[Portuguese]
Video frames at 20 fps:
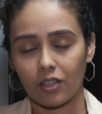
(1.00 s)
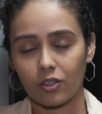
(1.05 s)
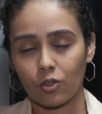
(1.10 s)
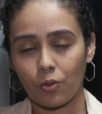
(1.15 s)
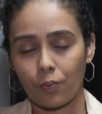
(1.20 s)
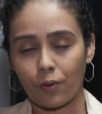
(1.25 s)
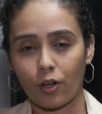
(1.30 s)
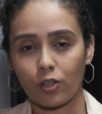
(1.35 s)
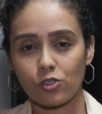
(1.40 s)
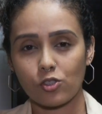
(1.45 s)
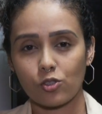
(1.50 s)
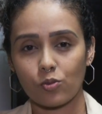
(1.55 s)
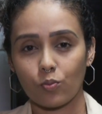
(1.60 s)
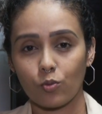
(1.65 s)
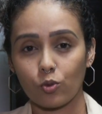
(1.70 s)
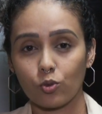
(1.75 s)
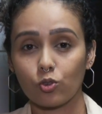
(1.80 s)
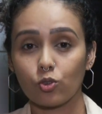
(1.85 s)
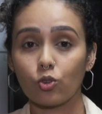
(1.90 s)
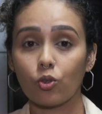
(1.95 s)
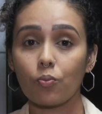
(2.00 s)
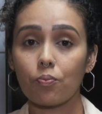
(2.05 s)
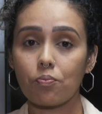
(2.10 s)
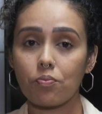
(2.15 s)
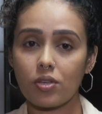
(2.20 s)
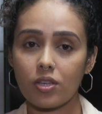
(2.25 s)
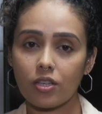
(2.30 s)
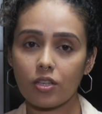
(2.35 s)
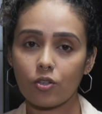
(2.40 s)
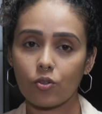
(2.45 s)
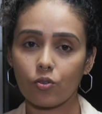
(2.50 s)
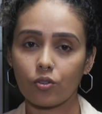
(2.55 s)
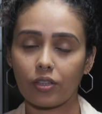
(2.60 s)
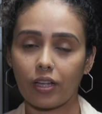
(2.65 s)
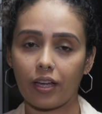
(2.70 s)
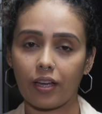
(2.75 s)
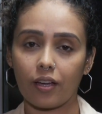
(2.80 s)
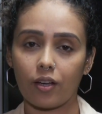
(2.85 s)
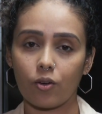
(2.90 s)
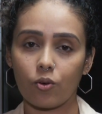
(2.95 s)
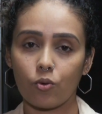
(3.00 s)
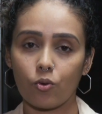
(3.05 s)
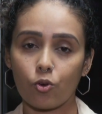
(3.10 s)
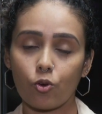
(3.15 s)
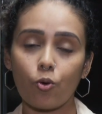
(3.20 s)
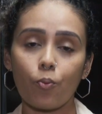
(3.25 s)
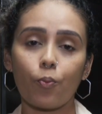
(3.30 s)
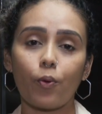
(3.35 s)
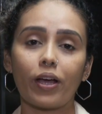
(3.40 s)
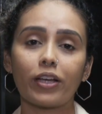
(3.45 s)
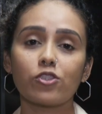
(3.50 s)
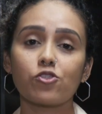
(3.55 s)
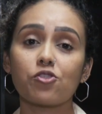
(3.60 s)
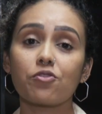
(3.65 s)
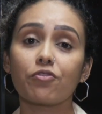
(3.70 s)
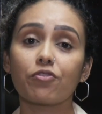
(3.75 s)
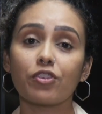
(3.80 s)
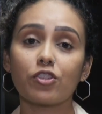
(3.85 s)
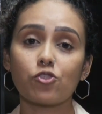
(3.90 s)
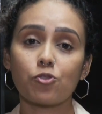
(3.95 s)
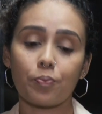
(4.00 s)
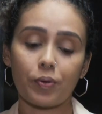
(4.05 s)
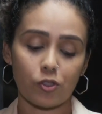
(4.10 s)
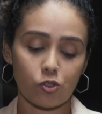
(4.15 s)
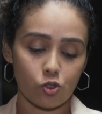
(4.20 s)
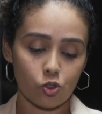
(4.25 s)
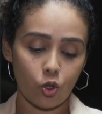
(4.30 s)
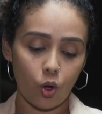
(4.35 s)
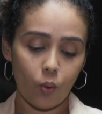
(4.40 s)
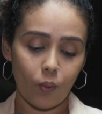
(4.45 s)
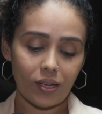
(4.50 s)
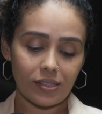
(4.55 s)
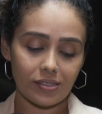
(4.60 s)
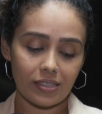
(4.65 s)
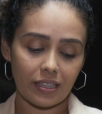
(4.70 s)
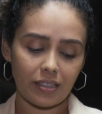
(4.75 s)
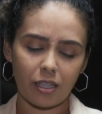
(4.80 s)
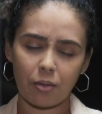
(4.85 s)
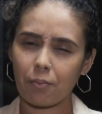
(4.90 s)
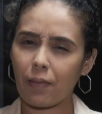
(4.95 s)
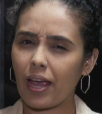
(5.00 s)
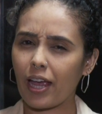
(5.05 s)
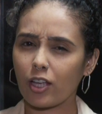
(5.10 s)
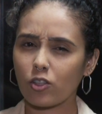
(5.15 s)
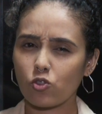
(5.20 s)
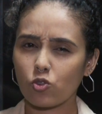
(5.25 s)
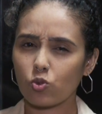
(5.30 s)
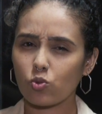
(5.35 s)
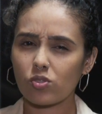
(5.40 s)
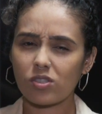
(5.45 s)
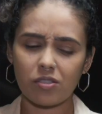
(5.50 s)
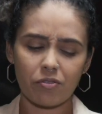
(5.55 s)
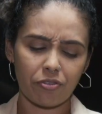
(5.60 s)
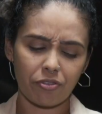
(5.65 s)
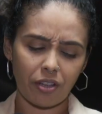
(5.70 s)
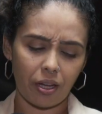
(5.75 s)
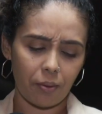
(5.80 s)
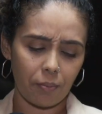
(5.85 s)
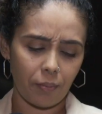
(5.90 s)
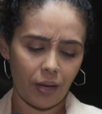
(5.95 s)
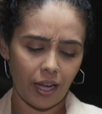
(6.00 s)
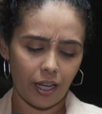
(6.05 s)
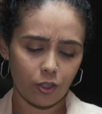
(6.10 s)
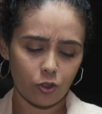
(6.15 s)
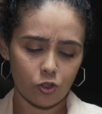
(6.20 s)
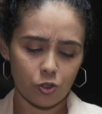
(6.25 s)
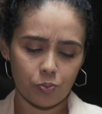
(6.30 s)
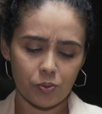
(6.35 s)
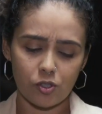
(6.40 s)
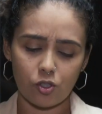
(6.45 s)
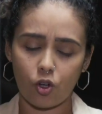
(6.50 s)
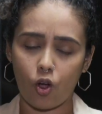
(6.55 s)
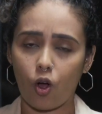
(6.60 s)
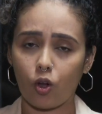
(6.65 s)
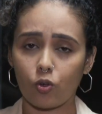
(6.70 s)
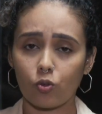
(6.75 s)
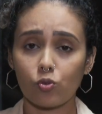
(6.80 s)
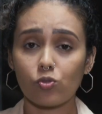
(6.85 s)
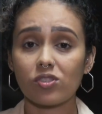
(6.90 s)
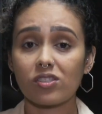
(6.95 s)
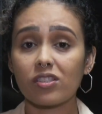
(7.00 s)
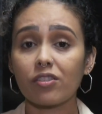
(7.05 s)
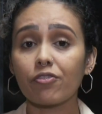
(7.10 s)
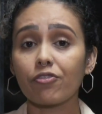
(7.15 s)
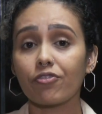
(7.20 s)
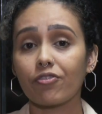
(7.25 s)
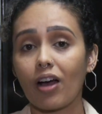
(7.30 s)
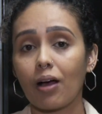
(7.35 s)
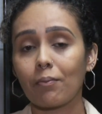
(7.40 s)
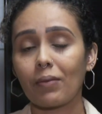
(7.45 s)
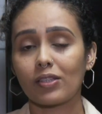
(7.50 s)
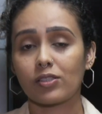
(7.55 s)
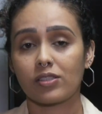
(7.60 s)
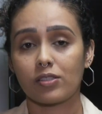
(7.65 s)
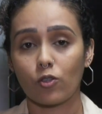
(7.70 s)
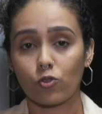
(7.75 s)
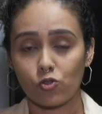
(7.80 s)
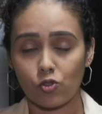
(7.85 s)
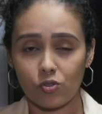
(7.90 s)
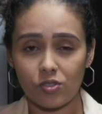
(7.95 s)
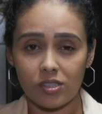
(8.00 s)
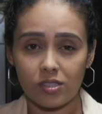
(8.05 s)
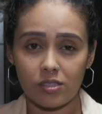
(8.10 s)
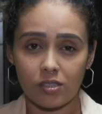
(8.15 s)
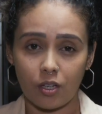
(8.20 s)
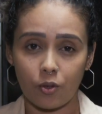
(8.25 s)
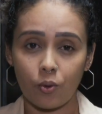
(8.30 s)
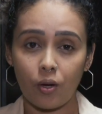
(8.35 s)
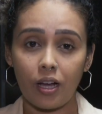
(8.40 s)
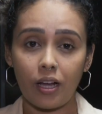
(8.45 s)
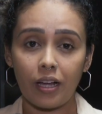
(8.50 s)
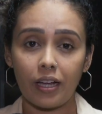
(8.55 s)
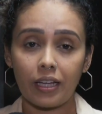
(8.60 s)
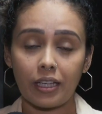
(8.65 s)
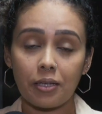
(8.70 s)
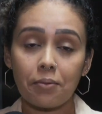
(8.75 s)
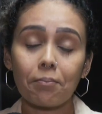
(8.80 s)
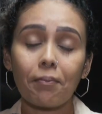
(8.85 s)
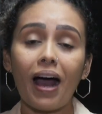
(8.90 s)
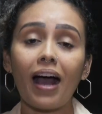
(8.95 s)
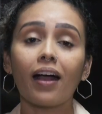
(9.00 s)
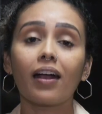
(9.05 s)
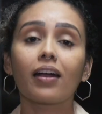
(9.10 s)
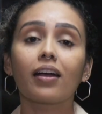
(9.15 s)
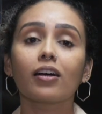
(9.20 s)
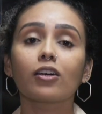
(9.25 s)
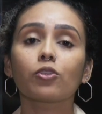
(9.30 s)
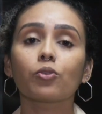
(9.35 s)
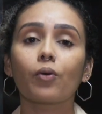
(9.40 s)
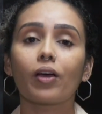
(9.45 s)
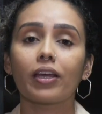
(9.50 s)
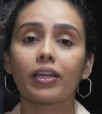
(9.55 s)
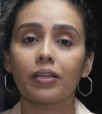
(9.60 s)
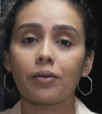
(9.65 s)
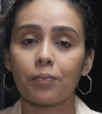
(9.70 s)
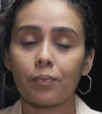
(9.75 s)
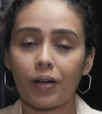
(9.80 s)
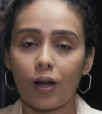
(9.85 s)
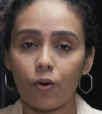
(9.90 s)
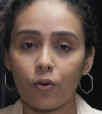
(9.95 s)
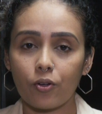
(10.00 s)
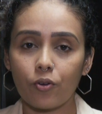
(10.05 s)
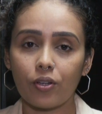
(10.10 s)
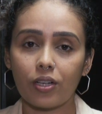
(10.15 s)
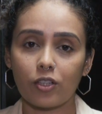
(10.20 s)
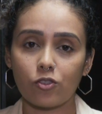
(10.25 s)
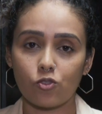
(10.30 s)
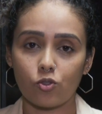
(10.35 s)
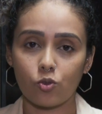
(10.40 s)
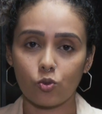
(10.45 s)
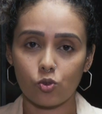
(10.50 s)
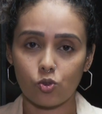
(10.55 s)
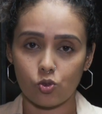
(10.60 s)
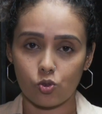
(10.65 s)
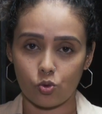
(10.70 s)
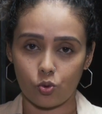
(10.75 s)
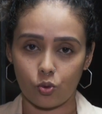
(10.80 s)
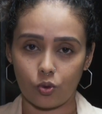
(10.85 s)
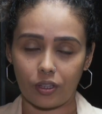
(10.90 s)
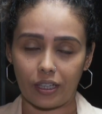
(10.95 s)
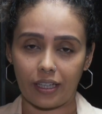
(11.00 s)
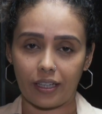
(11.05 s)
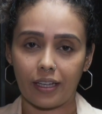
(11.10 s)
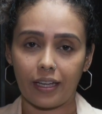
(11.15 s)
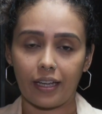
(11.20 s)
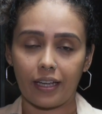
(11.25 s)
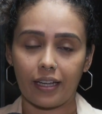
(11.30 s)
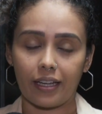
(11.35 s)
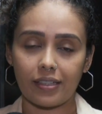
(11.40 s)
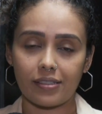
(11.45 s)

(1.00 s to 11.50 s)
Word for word: No próximo domingo, né, um grupo aí de 20 pessoas, entre médicos, enfermeiros, psicólogos e farmacêuticos, estão embarcando aí para o Rio Grande do Sul. Né?